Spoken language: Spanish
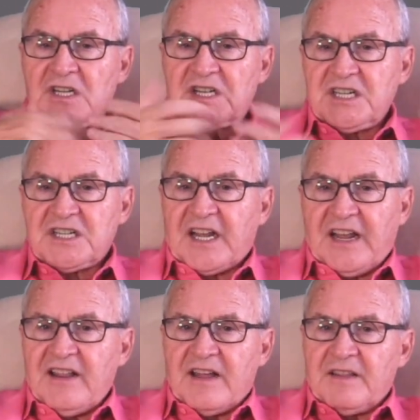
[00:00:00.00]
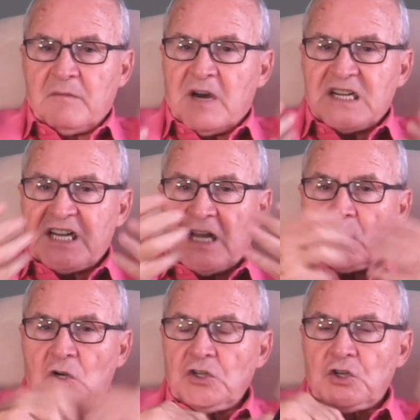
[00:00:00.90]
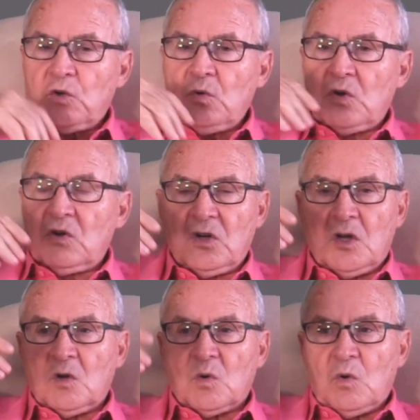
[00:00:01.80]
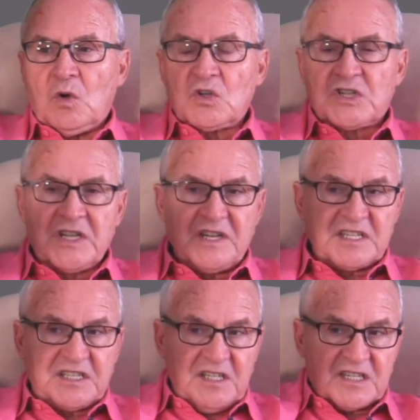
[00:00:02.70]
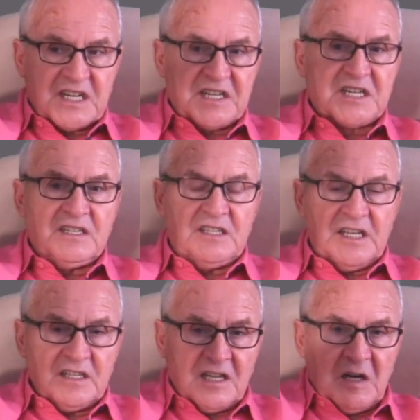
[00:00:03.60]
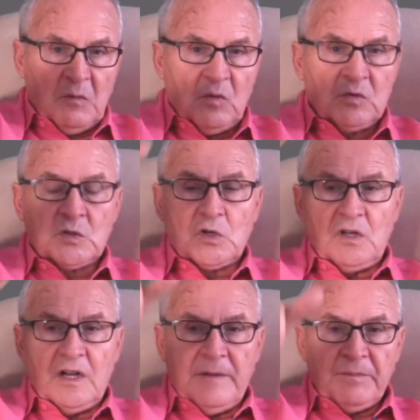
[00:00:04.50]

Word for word: Si se queda demasiado en el yo uno, uno se, desentiende del mundo